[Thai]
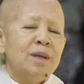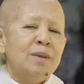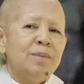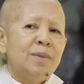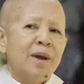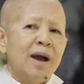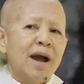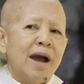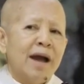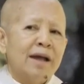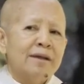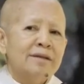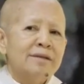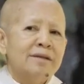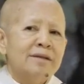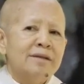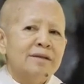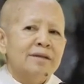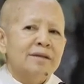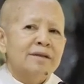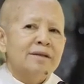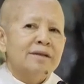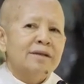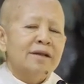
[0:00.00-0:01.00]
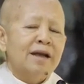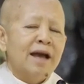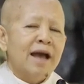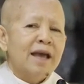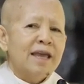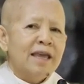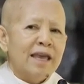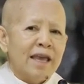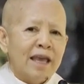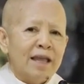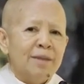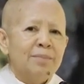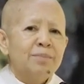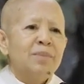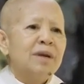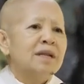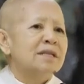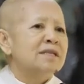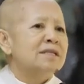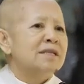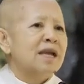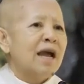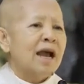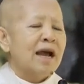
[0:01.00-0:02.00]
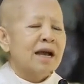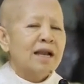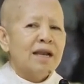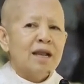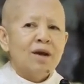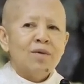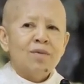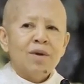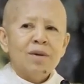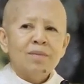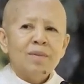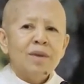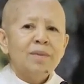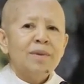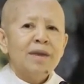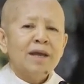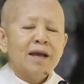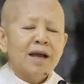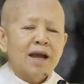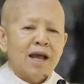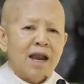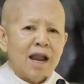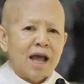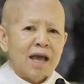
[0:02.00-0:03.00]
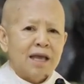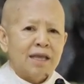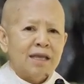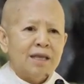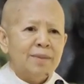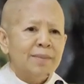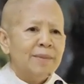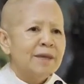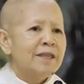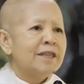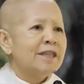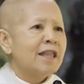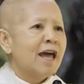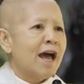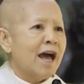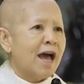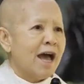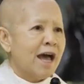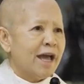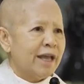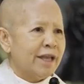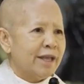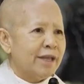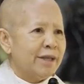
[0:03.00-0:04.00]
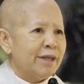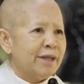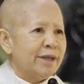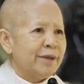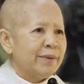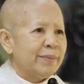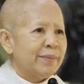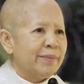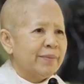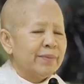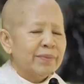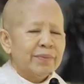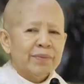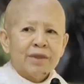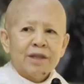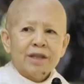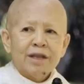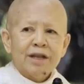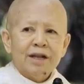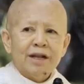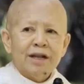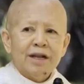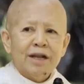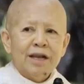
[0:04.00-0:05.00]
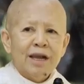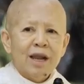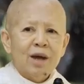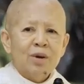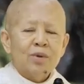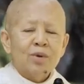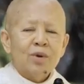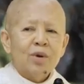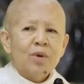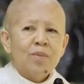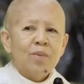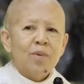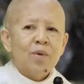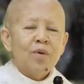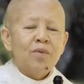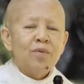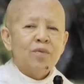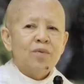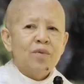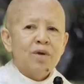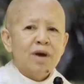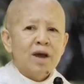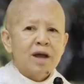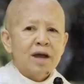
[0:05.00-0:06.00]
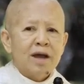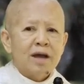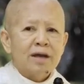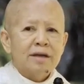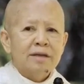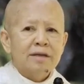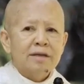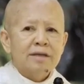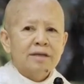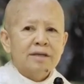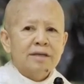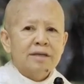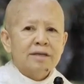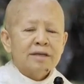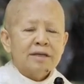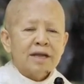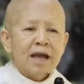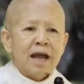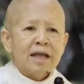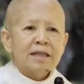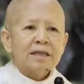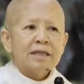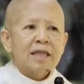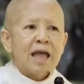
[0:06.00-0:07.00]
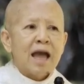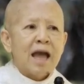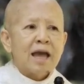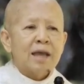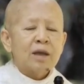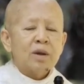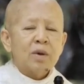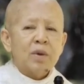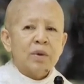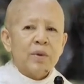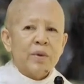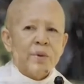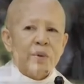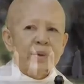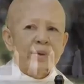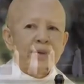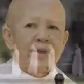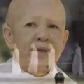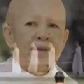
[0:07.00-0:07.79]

นิพานให้เห็นประจักษ์แล้วว่าไม่มีใครไม่ตาย เราก็พบว่าการตายของคน